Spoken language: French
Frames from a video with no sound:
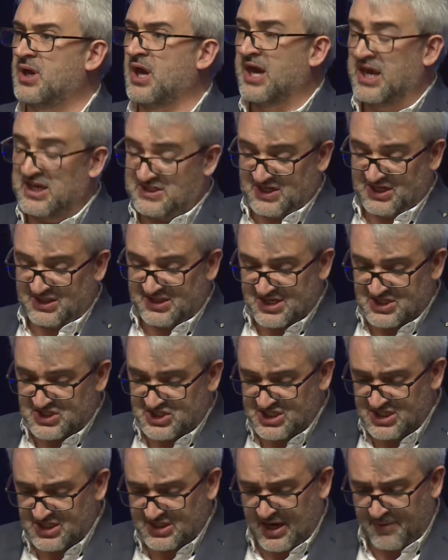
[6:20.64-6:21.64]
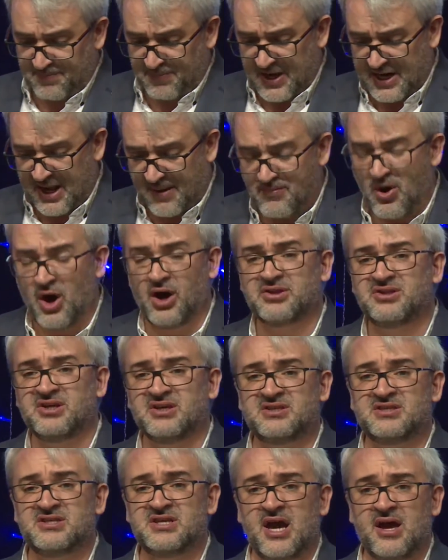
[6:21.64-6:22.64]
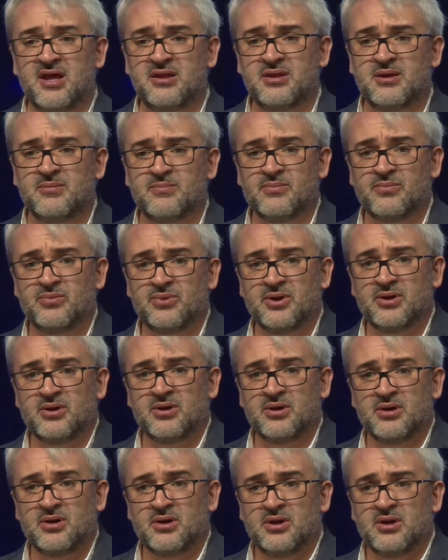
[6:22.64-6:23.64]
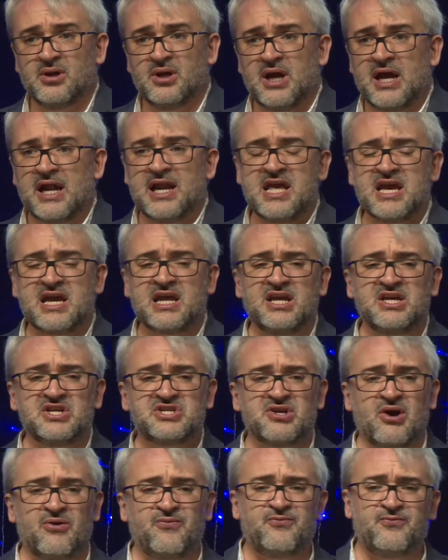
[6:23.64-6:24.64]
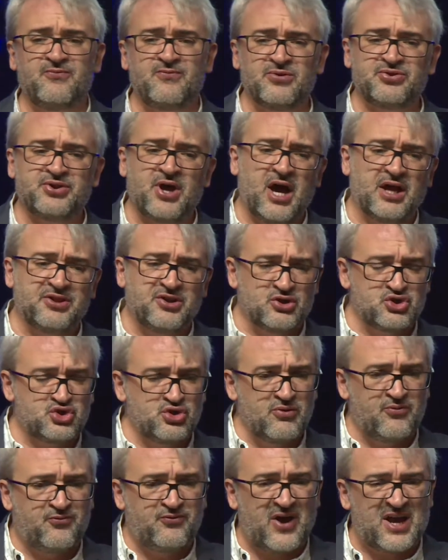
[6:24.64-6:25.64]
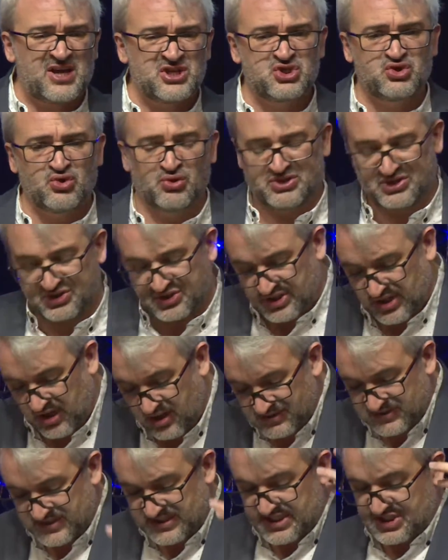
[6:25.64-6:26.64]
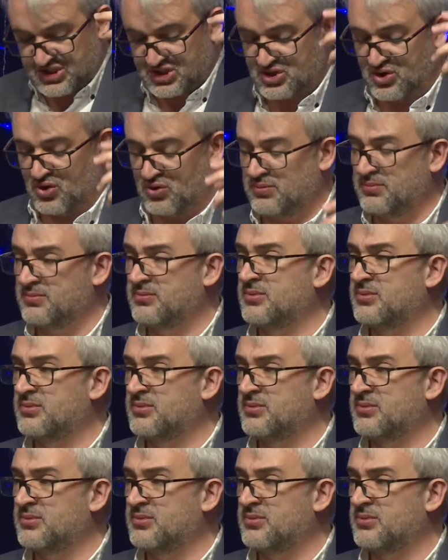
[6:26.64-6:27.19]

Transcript: Et c'est ainsi qu'après la mort d'Étienne, l'Église entra dans une phase de transition